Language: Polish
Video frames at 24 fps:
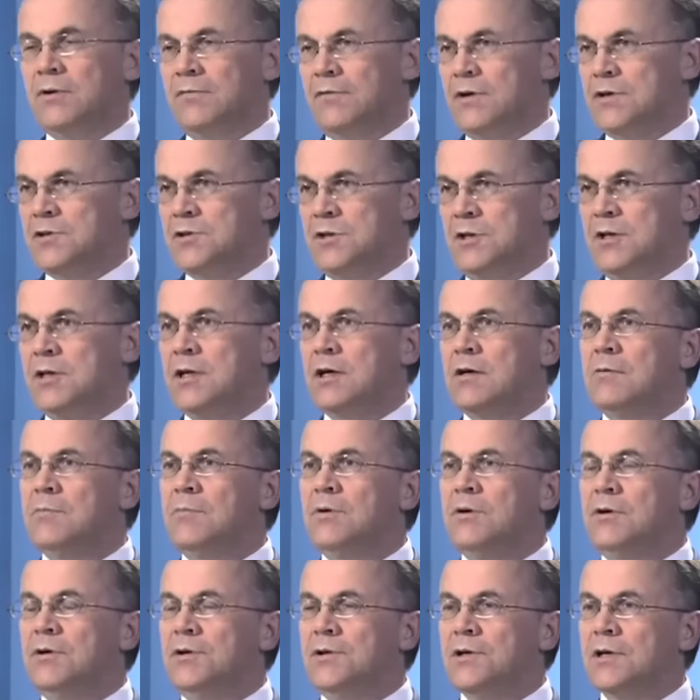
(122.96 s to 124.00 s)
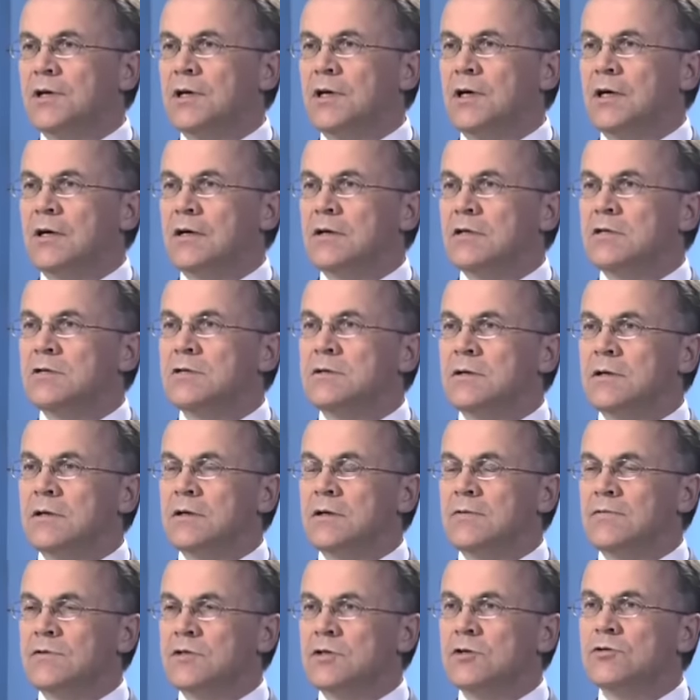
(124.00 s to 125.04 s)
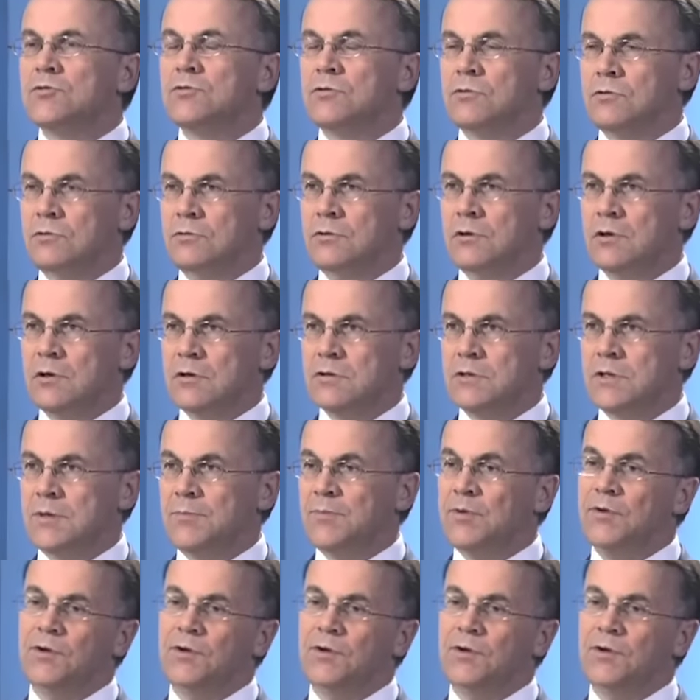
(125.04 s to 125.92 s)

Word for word: prowadzili taką politykę e, w stosunku do Rosji?